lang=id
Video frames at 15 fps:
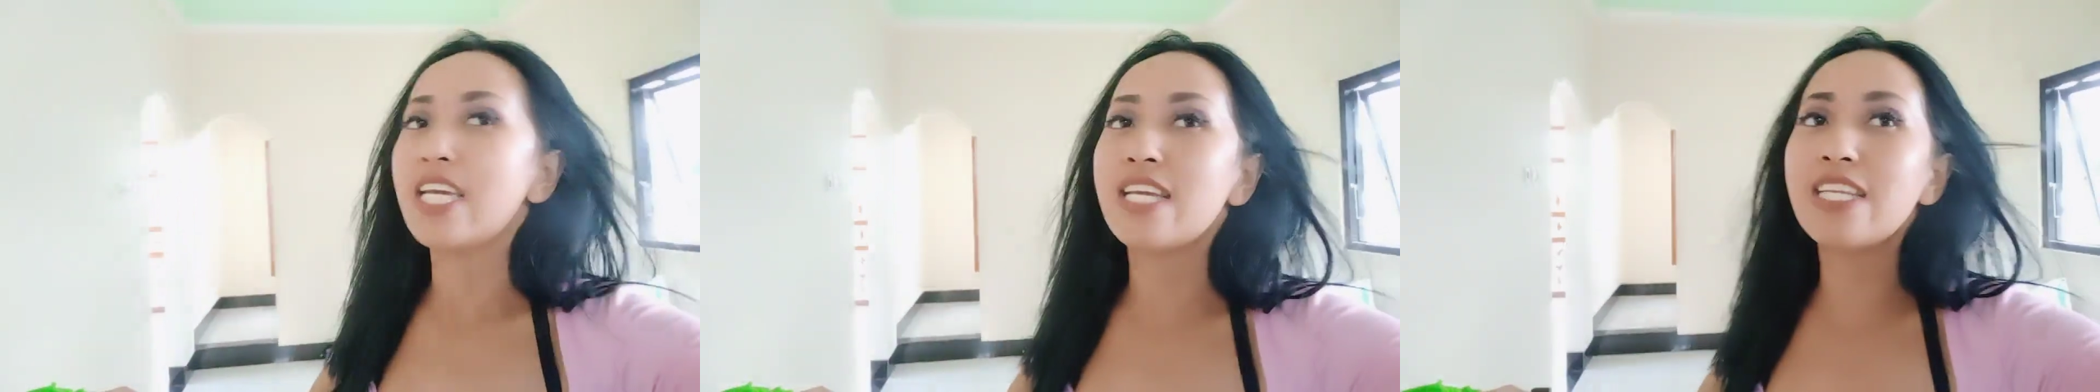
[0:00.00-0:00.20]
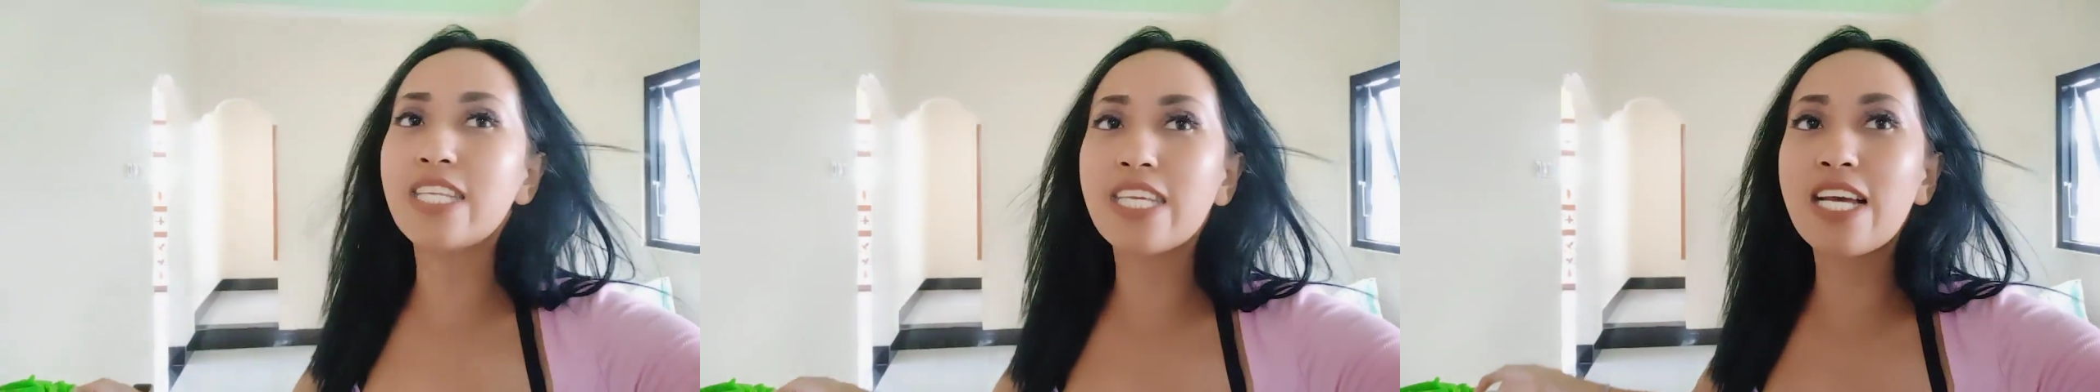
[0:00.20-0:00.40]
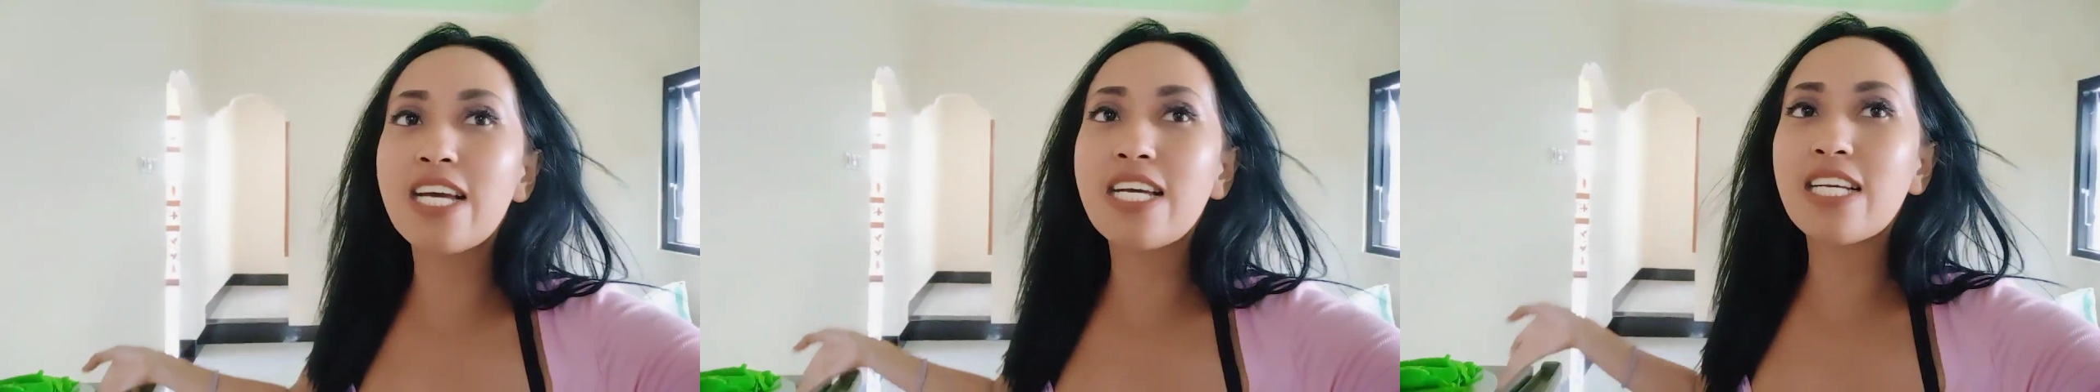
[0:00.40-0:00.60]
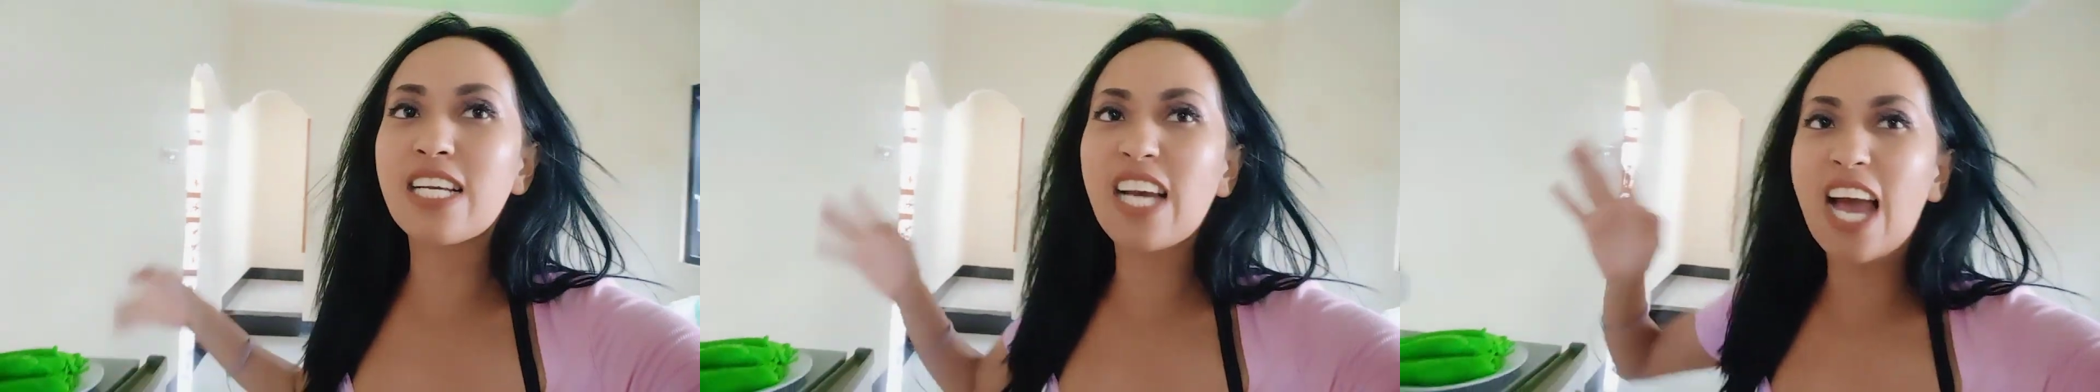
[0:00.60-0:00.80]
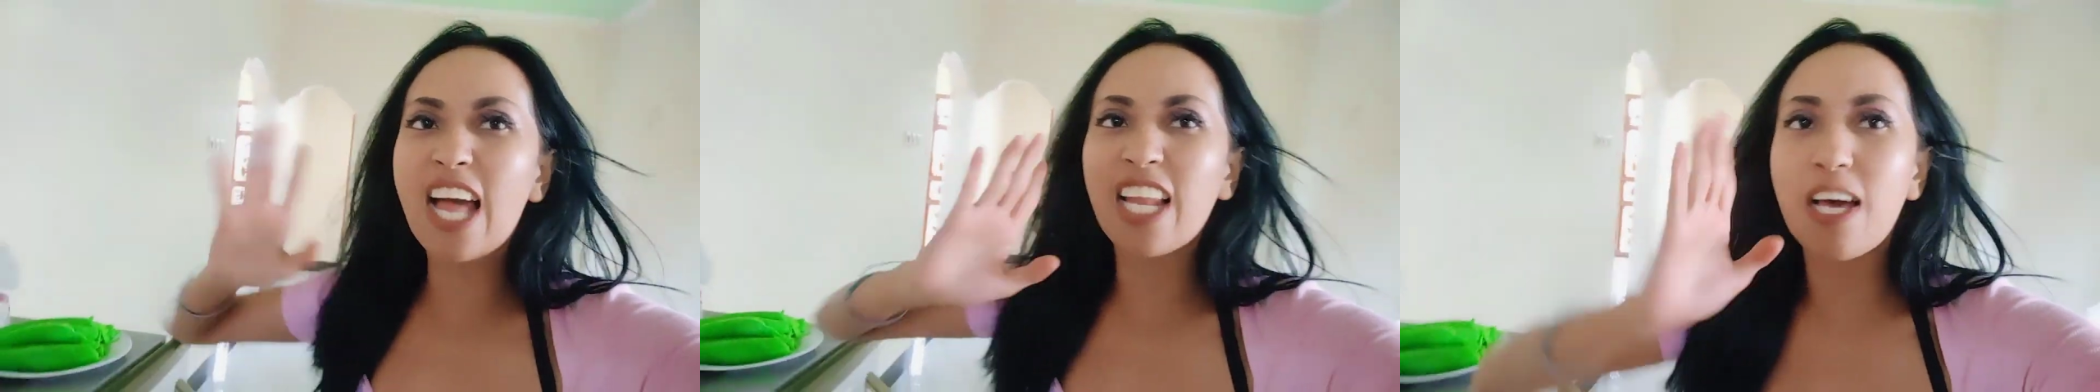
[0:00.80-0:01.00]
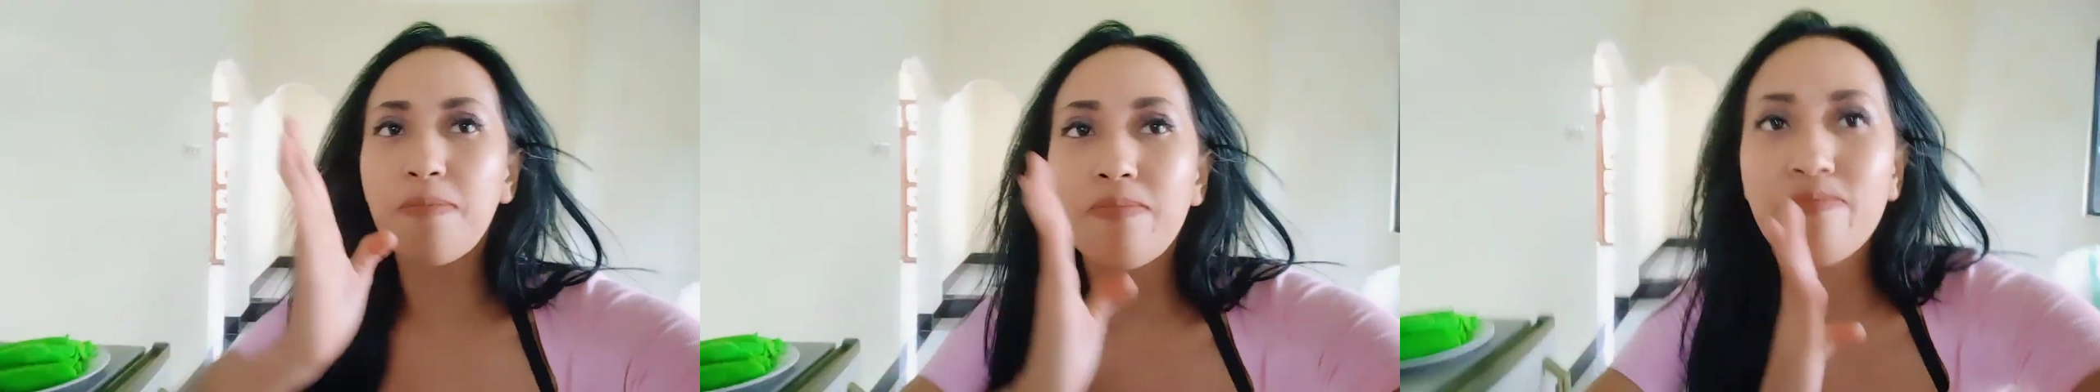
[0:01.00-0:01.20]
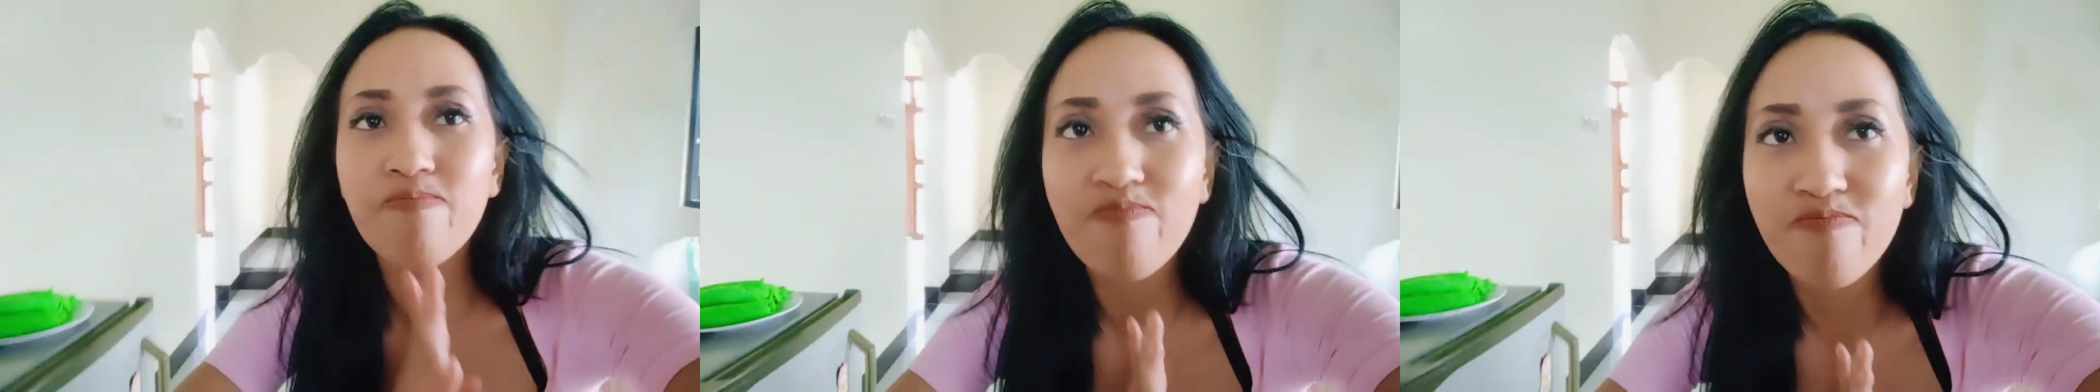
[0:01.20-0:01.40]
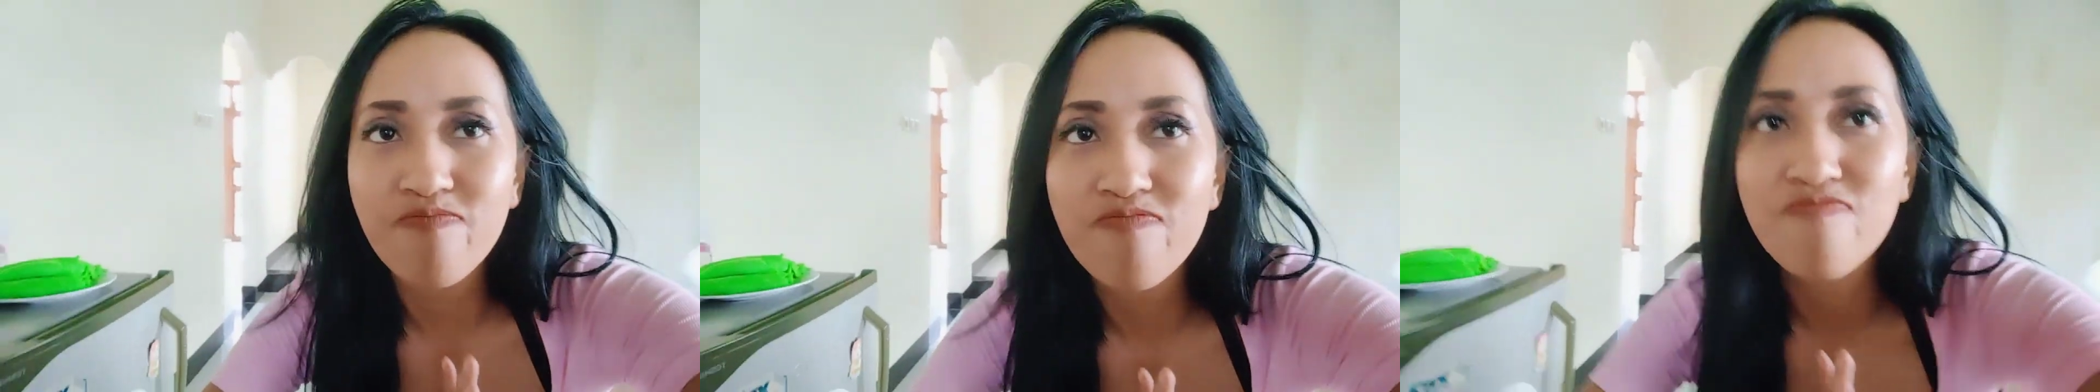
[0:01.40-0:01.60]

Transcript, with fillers: ini ya ke alam